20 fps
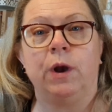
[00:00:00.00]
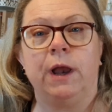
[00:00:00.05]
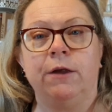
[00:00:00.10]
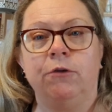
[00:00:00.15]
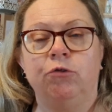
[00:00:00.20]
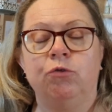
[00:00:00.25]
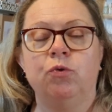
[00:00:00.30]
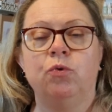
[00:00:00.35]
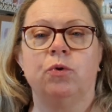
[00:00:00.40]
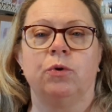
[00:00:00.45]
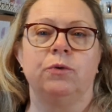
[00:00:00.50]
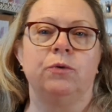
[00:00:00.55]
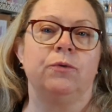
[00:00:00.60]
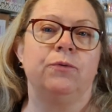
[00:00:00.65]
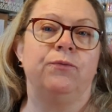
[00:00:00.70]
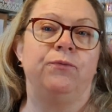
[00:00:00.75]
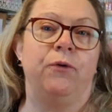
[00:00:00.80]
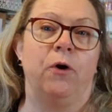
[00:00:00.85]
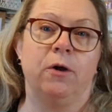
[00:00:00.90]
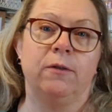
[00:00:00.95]
les jours.
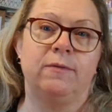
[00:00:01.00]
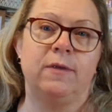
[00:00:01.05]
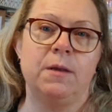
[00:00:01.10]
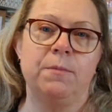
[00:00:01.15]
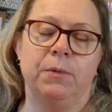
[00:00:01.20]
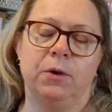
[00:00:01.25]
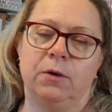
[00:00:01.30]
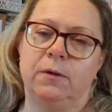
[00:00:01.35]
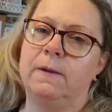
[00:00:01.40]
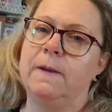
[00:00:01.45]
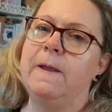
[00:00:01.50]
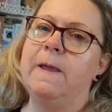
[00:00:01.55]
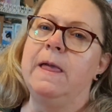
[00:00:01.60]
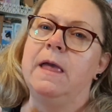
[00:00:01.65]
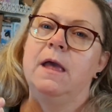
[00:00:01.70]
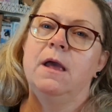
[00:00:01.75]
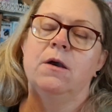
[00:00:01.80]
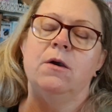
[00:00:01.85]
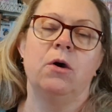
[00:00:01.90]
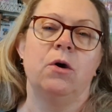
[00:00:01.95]
Donc, forcément,
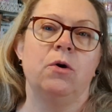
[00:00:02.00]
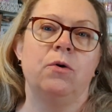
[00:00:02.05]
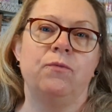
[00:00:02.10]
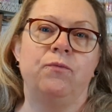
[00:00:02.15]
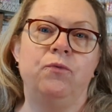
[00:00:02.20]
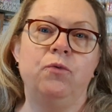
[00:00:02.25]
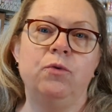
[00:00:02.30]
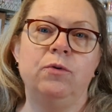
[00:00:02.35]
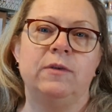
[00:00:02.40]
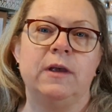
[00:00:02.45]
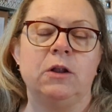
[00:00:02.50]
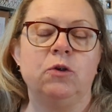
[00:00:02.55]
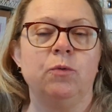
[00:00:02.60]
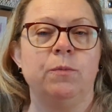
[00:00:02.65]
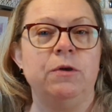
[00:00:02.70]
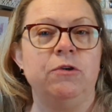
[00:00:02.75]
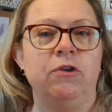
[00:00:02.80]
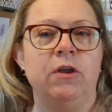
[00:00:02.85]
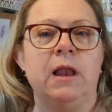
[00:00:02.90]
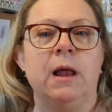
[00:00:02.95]
euh, vous êtes
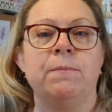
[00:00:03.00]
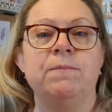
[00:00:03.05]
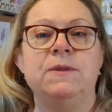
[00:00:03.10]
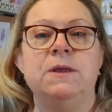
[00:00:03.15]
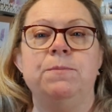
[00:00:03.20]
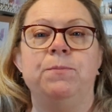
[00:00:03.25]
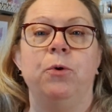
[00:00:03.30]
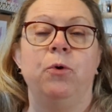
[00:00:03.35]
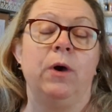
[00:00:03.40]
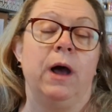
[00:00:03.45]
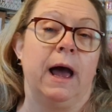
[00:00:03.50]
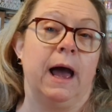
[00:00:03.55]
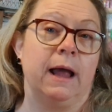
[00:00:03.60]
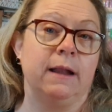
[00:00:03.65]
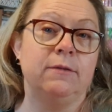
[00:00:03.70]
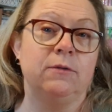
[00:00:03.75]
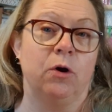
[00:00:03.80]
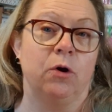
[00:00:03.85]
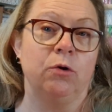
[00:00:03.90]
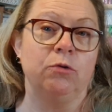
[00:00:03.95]
obligé d'un petit peu
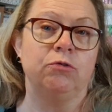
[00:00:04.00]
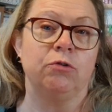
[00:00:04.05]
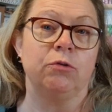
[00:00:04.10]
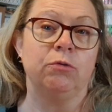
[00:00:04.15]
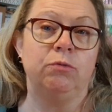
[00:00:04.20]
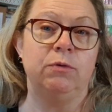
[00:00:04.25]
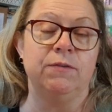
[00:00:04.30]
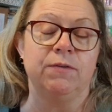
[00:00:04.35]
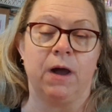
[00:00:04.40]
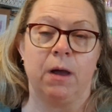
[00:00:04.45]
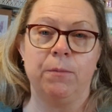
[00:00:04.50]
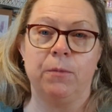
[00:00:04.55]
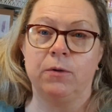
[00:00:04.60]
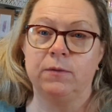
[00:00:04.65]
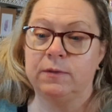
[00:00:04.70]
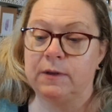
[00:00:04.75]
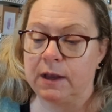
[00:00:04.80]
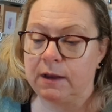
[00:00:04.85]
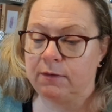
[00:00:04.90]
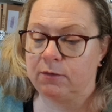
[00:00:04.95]
attendre. J'en suis vraiment
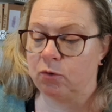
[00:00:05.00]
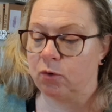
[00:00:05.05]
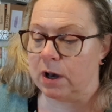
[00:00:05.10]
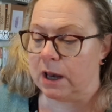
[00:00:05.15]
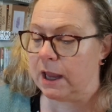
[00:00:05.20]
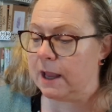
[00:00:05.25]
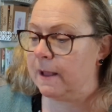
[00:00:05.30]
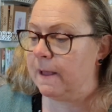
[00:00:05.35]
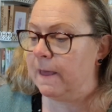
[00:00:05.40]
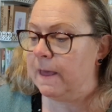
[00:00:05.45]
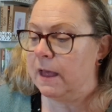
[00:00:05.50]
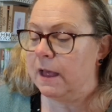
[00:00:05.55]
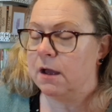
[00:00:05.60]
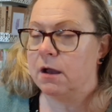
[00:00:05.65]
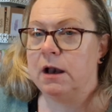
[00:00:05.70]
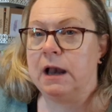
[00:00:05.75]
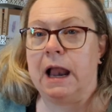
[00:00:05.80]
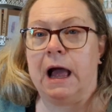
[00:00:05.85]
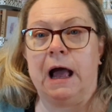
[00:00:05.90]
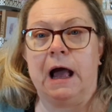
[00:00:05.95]
désolée.
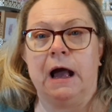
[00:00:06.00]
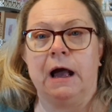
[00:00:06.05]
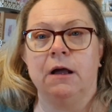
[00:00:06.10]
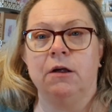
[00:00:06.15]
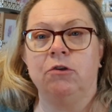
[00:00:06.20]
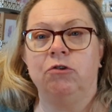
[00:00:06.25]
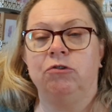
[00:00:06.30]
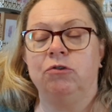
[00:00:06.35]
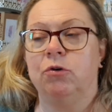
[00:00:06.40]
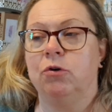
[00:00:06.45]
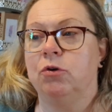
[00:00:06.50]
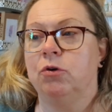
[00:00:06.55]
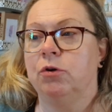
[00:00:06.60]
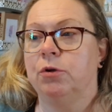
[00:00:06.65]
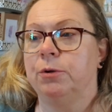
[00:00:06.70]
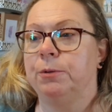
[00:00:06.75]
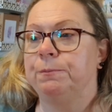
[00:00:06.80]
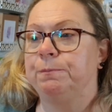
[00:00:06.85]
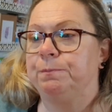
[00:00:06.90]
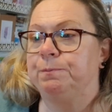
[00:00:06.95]
Là,
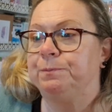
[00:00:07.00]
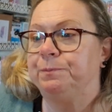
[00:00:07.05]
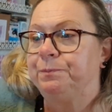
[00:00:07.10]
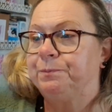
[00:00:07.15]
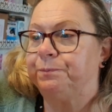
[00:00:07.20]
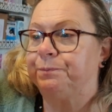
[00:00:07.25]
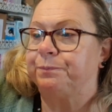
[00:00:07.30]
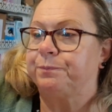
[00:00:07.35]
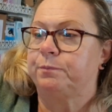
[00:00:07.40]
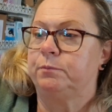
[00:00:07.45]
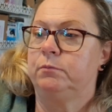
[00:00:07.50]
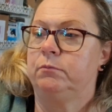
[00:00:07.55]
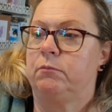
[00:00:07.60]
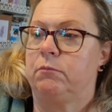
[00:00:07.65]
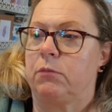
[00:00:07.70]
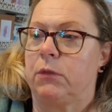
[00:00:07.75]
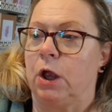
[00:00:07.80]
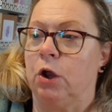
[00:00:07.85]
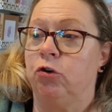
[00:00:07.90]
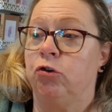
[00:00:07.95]
je...
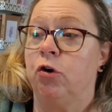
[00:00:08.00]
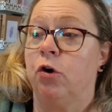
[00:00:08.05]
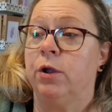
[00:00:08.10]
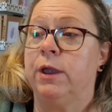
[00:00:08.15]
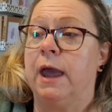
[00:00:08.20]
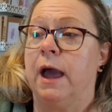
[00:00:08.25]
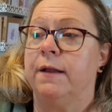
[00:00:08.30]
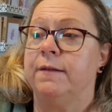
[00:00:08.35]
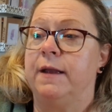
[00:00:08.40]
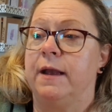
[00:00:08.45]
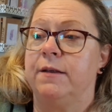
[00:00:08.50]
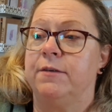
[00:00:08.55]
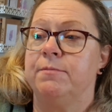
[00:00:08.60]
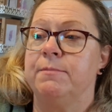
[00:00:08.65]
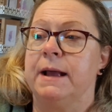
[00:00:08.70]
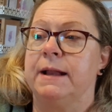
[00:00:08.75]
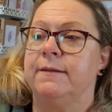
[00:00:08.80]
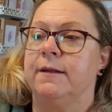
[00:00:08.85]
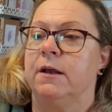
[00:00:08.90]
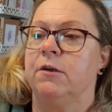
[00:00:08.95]
Je regardais ce
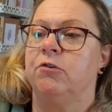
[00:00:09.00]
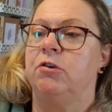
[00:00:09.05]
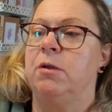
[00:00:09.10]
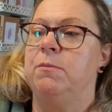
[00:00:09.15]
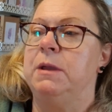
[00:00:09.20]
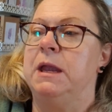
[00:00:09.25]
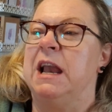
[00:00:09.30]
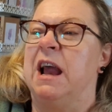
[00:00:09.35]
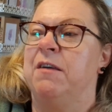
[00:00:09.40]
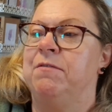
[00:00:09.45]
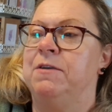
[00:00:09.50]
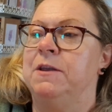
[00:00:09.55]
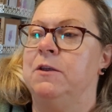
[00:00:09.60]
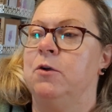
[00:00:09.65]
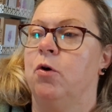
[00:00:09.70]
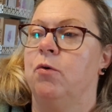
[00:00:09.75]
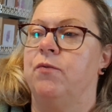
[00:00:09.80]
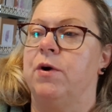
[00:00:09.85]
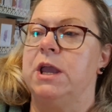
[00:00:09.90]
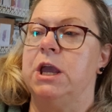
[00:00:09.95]
matin, j'ai mis la
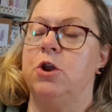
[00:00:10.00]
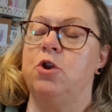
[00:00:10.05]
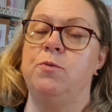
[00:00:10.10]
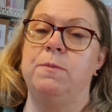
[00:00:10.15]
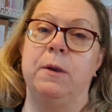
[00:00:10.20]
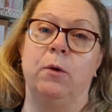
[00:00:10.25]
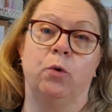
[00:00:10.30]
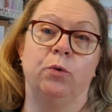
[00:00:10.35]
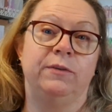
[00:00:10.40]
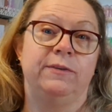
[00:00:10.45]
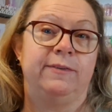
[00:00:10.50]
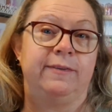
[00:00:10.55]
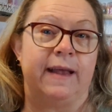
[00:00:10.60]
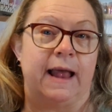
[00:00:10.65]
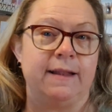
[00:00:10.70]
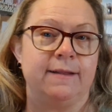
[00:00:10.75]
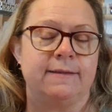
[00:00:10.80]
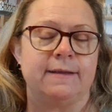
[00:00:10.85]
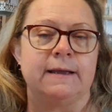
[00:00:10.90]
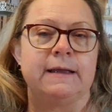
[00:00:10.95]
vidéo, vous voyez, numéro
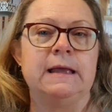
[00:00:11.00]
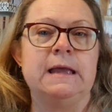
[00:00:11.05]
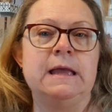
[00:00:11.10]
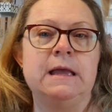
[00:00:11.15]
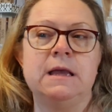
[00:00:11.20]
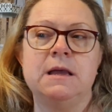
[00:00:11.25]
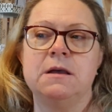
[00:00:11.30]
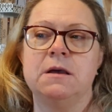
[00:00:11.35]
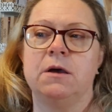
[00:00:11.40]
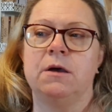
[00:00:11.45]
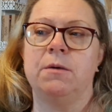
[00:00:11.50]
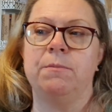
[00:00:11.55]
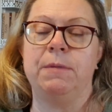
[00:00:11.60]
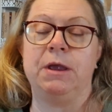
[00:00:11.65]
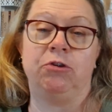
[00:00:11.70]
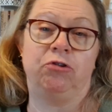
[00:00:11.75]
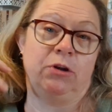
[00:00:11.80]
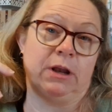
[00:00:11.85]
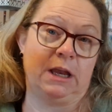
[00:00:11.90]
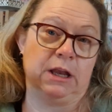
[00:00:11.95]
7, euh,
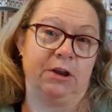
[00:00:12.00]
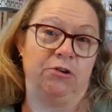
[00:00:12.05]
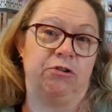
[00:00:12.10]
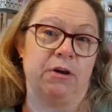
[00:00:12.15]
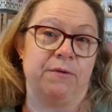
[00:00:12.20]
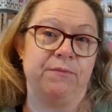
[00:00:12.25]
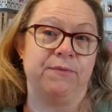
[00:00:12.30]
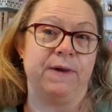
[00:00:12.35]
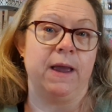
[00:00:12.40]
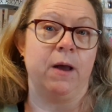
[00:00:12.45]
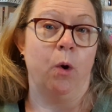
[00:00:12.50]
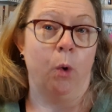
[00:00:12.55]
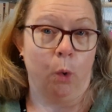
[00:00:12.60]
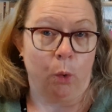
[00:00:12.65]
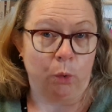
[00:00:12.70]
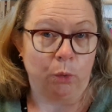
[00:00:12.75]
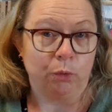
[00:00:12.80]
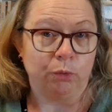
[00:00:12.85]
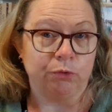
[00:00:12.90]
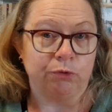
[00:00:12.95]
mais j'en ai déjà fait
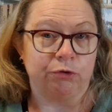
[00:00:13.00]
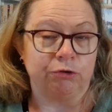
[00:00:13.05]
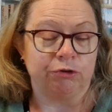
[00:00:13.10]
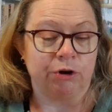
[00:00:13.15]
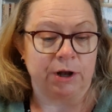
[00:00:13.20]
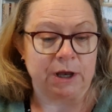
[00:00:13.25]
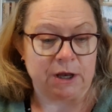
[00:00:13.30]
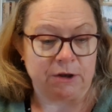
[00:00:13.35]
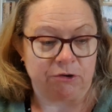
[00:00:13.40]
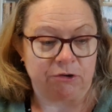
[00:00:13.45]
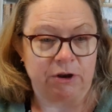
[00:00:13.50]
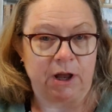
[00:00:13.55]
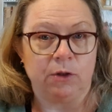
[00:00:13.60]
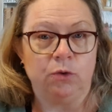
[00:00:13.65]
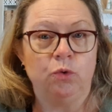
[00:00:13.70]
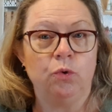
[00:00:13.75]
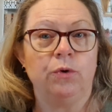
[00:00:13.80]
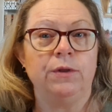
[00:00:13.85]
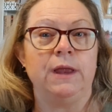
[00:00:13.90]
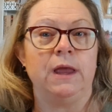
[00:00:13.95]
11, j'en ai déjà
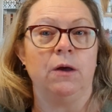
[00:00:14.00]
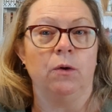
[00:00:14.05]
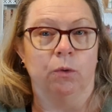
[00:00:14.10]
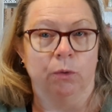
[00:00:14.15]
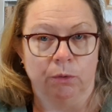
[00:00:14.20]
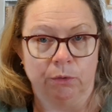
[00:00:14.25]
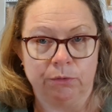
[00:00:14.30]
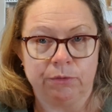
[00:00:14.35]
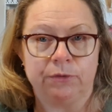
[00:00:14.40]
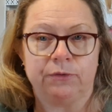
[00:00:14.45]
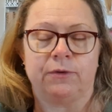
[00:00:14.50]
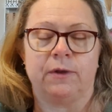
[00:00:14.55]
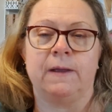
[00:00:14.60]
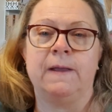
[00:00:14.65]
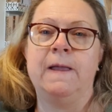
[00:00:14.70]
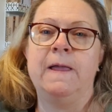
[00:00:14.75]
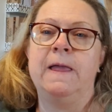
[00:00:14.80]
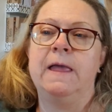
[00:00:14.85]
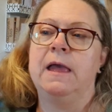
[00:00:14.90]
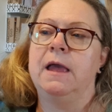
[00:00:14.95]
tourné 11,
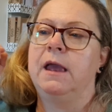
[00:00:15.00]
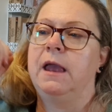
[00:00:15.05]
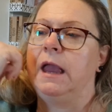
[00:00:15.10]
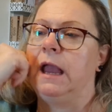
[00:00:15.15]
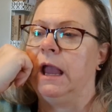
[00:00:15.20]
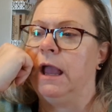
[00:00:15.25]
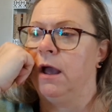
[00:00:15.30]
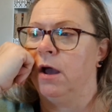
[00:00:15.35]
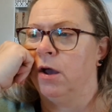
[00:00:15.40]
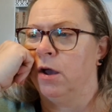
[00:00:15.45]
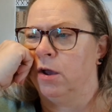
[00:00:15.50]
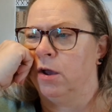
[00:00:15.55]
et,